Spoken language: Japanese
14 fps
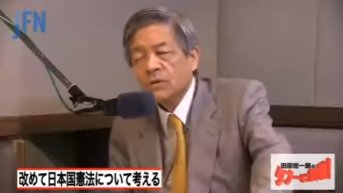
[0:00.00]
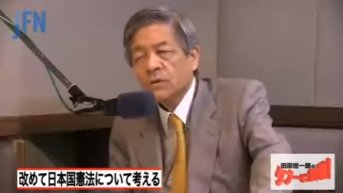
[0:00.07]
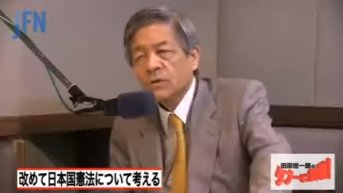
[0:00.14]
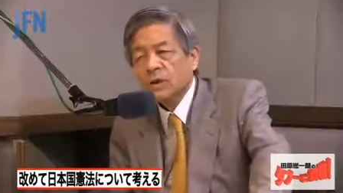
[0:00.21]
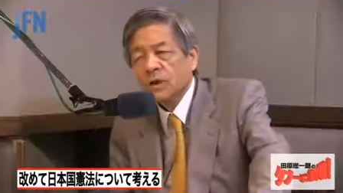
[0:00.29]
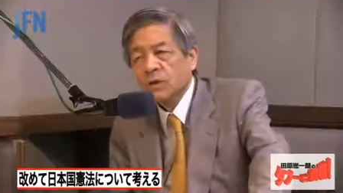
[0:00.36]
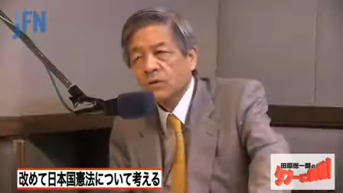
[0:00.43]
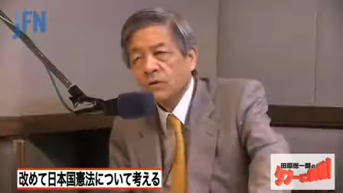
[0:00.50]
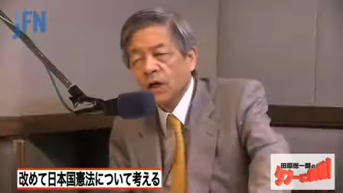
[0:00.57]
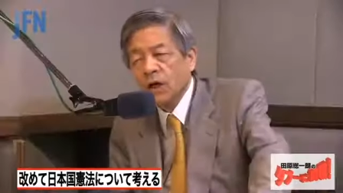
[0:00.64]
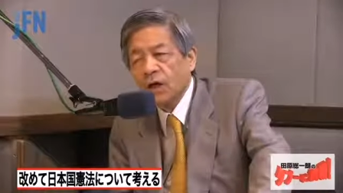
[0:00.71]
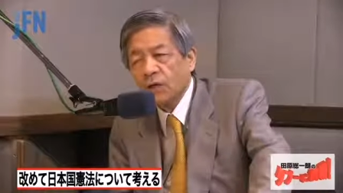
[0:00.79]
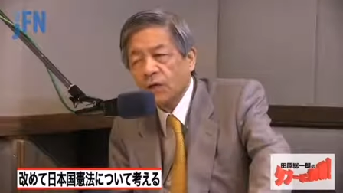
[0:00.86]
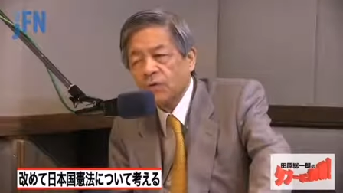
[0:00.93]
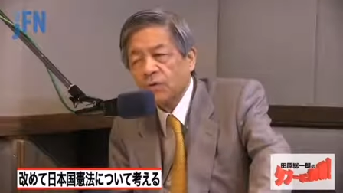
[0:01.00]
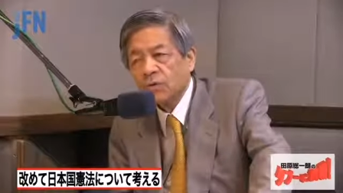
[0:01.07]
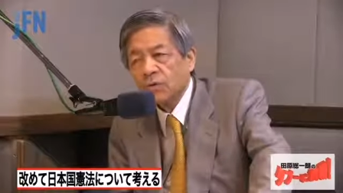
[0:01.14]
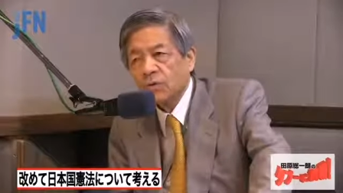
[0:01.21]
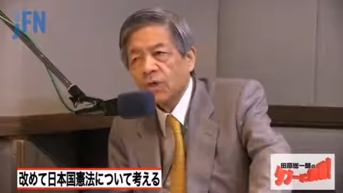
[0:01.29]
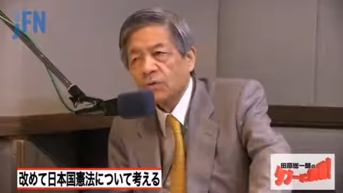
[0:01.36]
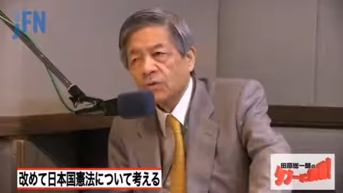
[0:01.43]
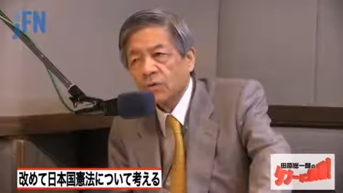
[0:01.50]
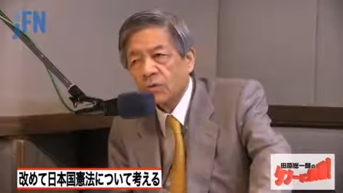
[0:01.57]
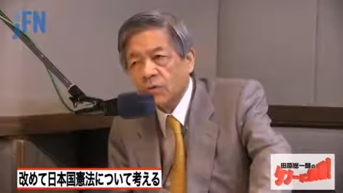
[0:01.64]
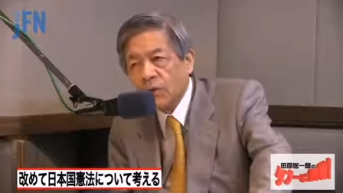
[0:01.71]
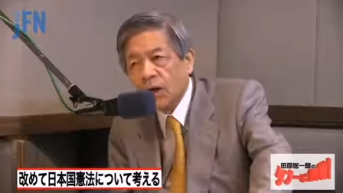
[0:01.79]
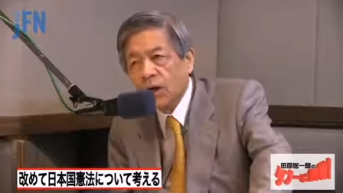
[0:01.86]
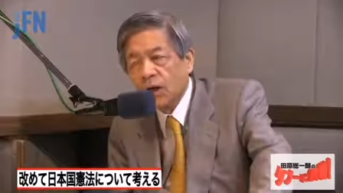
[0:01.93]
世界の第一の侵略
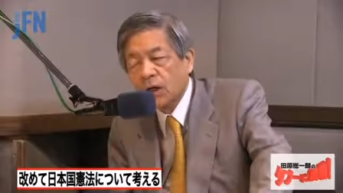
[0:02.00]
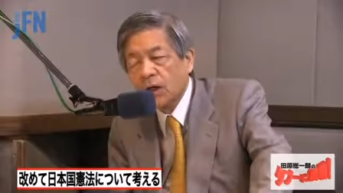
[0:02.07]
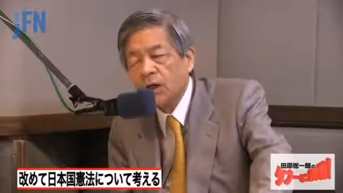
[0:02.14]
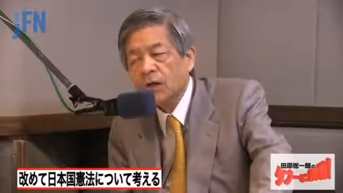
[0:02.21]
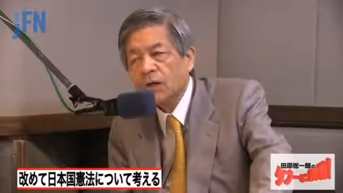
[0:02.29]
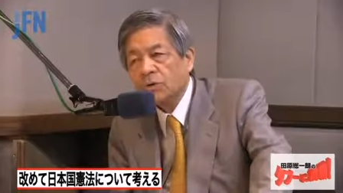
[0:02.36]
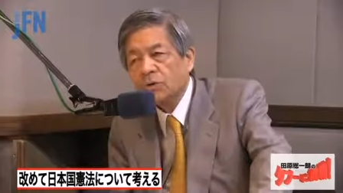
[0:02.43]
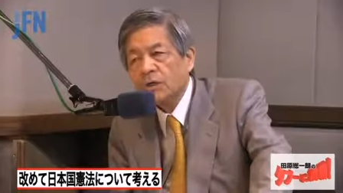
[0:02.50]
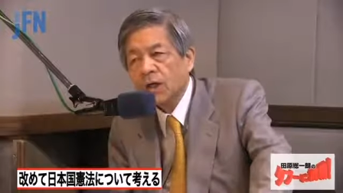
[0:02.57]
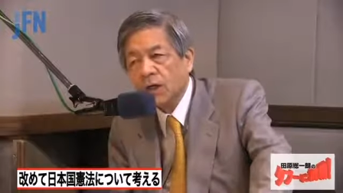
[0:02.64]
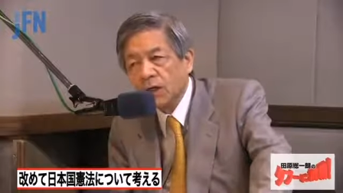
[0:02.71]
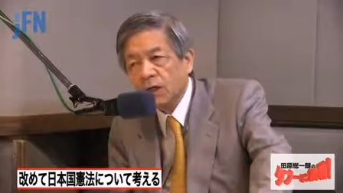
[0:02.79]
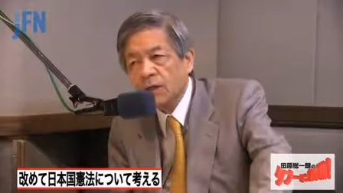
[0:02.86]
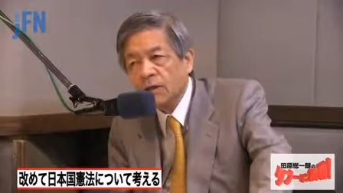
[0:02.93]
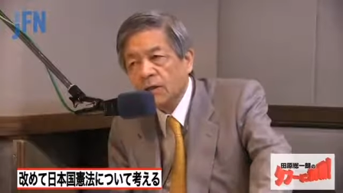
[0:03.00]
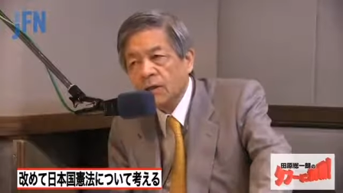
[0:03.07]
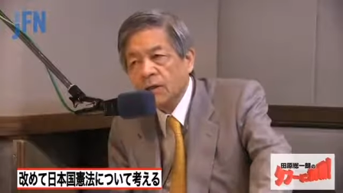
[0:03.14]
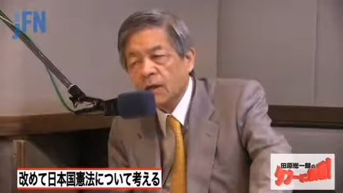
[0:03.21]
国はイギリスであり